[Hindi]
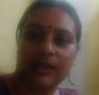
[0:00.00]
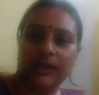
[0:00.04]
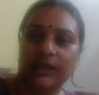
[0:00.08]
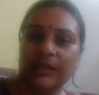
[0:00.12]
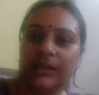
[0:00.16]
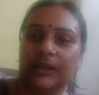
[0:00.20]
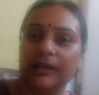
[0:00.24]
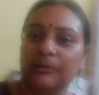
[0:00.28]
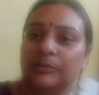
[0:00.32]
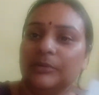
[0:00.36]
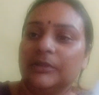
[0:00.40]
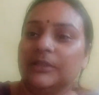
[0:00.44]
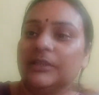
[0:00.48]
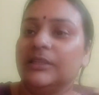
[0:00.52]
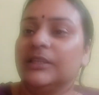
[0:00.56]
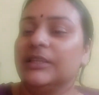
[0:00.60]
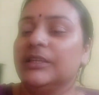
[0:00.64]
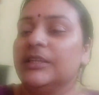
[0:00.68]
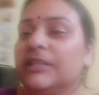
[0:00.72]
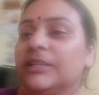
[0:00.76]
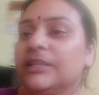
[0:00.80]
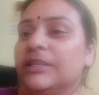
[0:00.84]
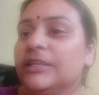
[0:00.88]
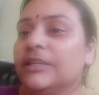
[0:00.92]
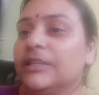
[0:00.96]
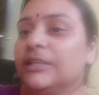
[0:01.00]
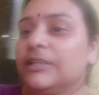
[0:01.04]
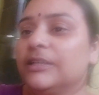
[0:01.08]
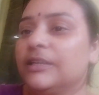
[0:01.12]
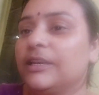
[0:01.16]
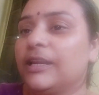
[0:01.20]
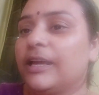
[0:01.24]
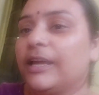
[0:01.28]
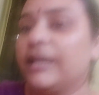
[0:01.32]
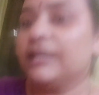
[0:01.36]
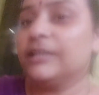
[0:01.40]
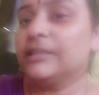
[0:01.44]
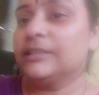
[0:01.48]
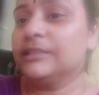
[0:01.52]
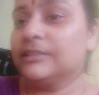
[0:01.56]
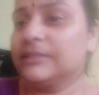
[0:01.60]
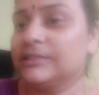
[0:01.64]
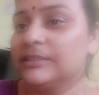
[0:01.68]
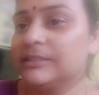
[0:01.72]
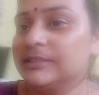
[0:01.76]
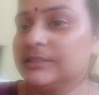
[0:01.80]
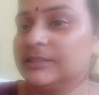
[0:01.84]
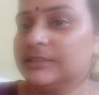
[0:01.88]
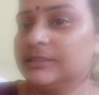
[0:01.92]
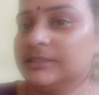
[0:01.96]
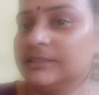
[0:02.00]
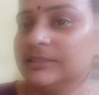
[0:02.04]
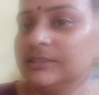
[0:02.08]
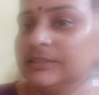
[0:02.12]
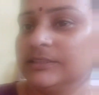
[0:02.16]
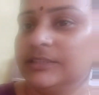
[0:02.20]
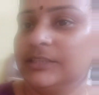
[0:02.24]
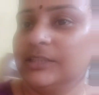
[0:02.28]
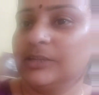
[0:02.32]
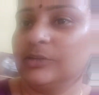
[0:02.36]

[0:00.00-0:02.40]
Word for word: हैं अभी लाइक ये